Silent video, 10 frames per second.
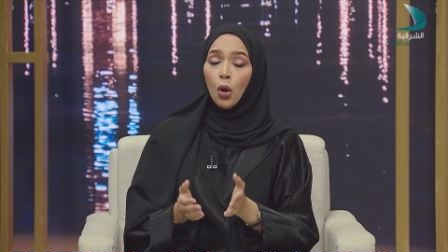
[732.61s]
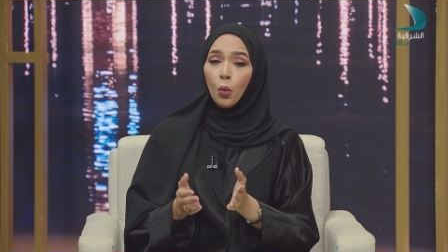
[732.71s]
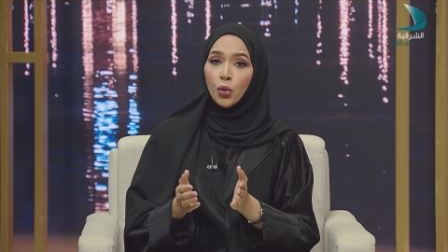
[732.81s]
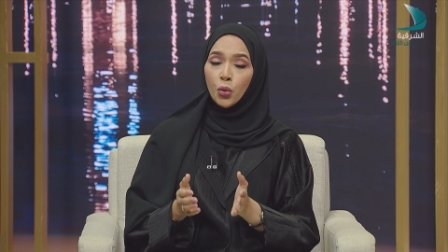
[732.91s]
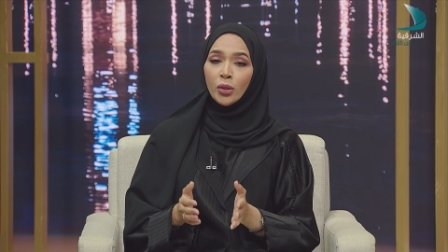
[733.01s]

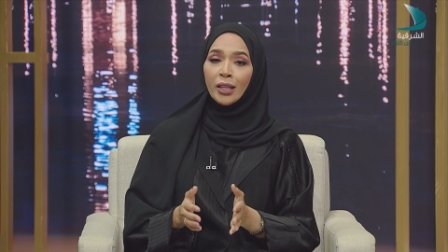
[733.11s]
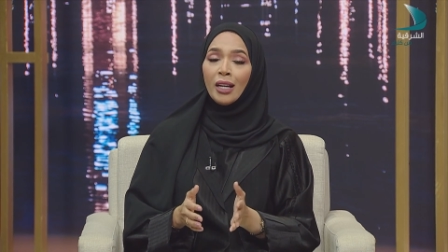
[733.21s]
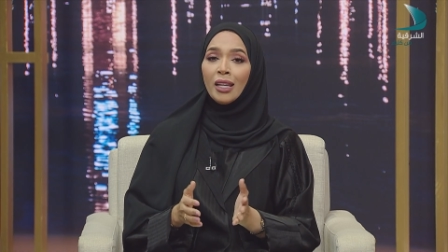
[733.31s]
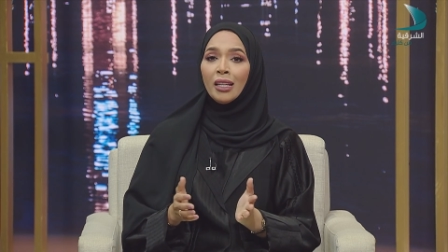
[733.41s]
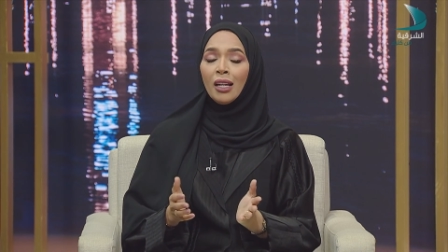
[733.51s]
وجود
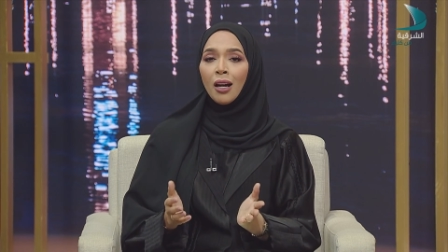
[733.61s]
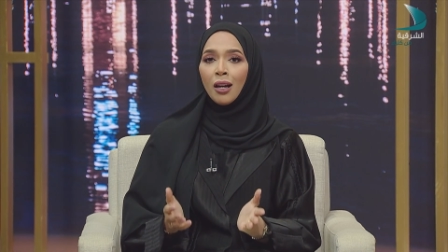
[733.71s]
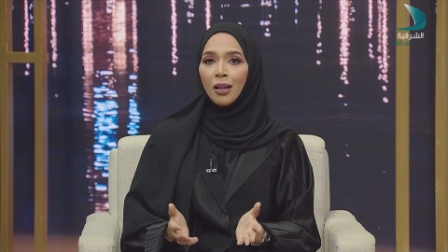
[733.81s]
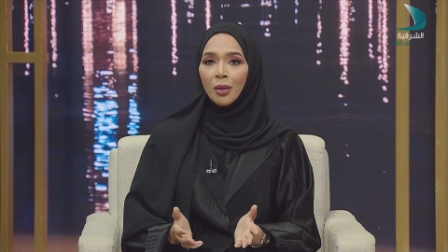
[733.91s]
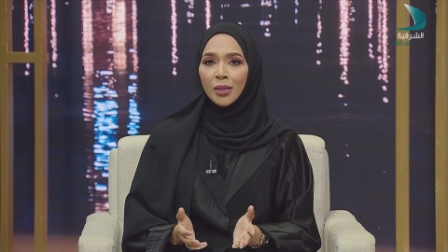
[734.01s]
كهذه
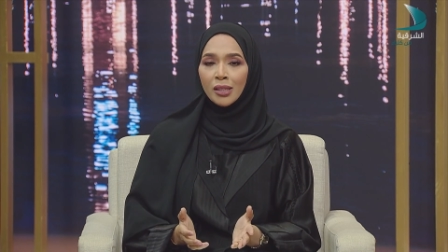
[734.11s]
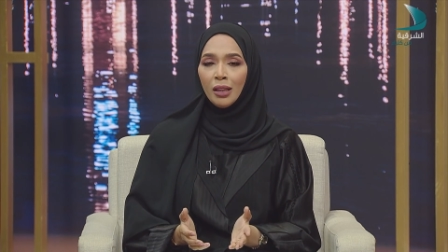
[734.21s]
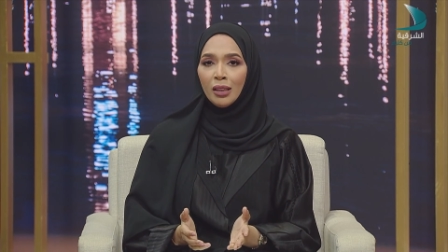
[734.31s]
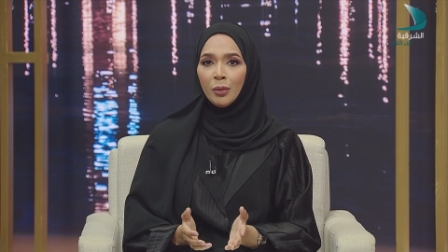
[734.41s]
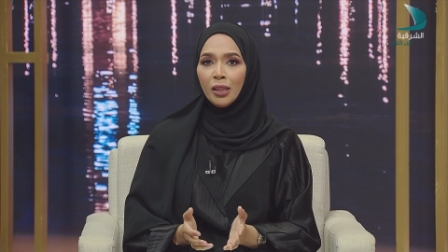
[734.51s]
الحقائب
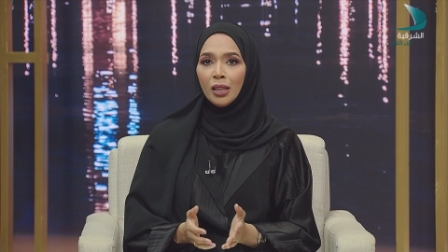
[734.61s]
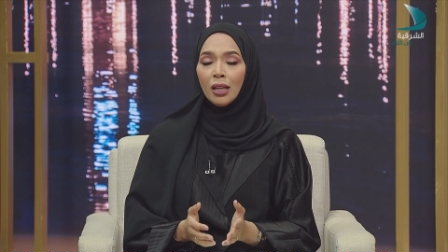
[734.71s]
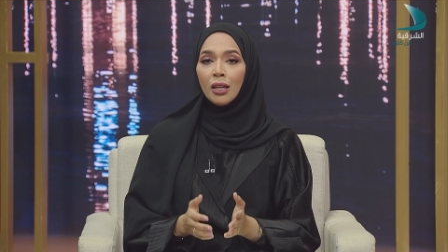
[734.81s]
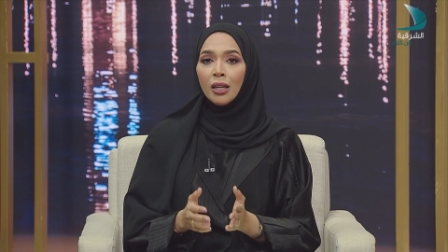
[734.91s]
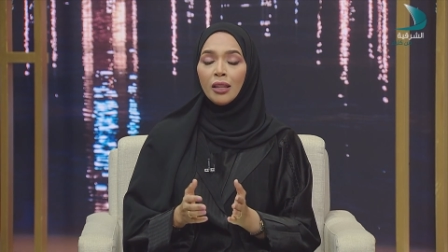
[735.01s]
التعليمية